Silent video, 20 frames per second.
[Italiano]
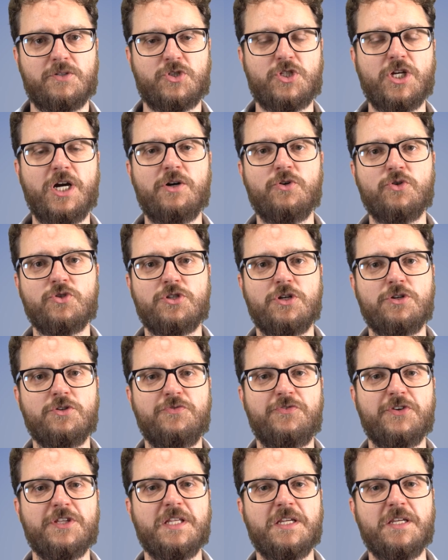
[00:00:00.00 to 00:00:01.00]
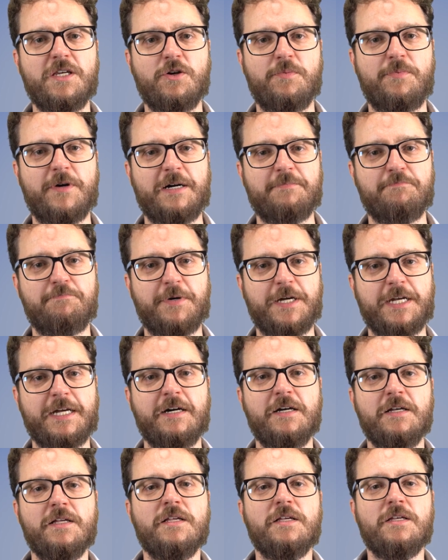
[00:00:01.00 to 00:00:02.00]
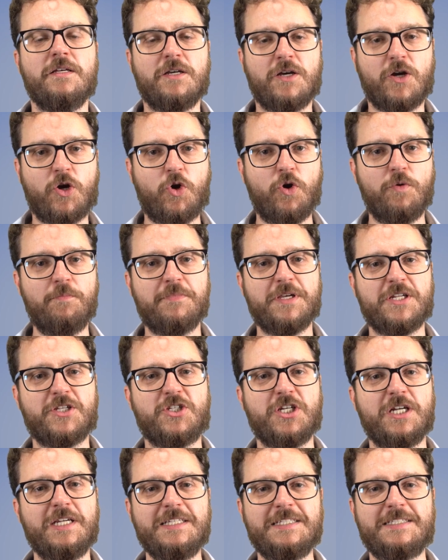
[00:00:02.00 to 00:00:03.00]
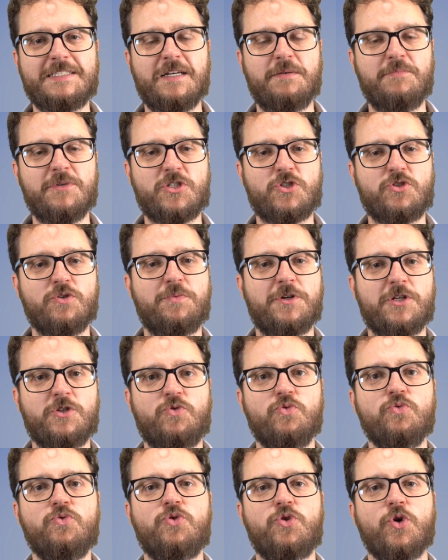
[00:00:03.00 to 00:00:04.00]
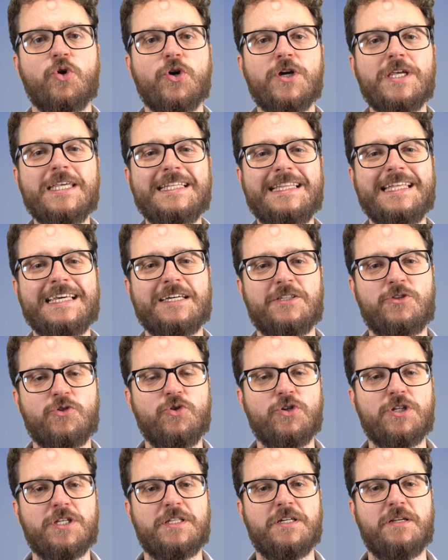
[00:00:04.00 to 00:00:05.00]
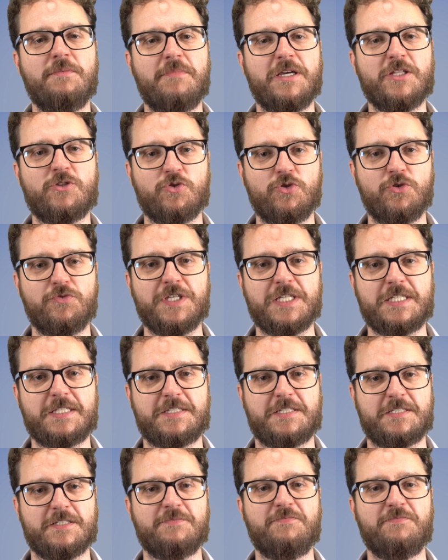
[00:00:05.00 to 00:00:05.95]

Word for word: Ciao, sono Federico Pampana, commercialista ma soprattutto ideatore del metodo VIX,